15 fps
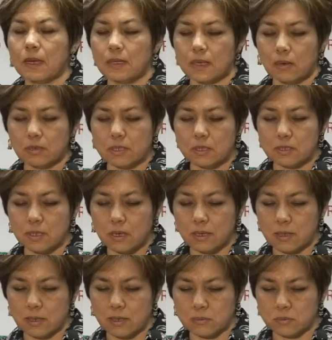Y
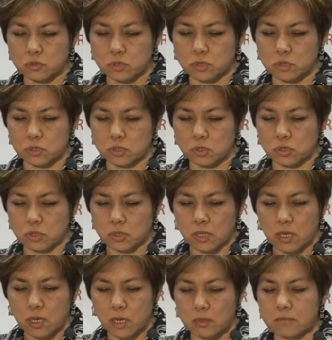ahorita hemos eh,
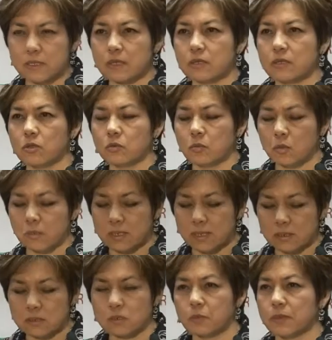advertido muy
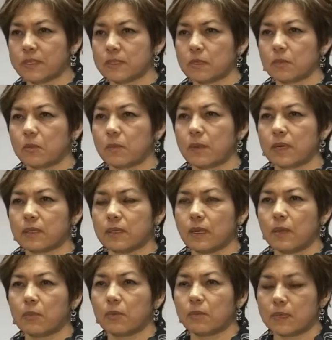buena respuesta por parte de
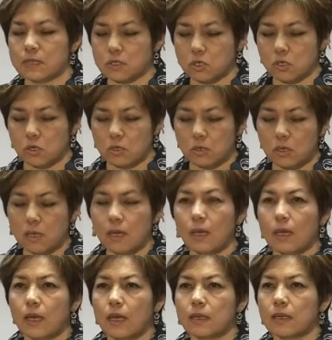la población.
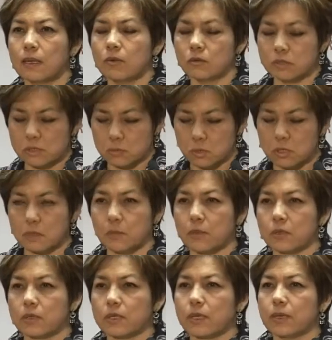En el último
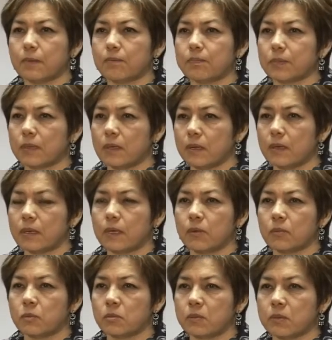reporte eh, que
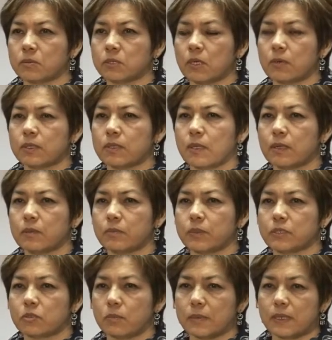obtuvimos ahorita del
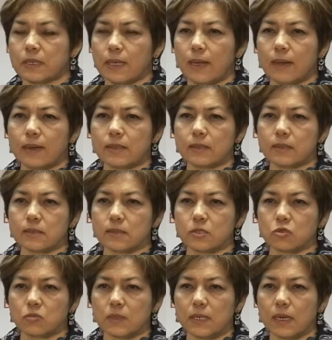impuesto predial, antes de
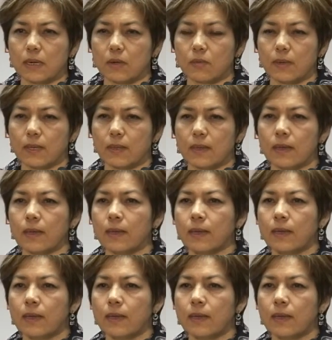subir a la rueda,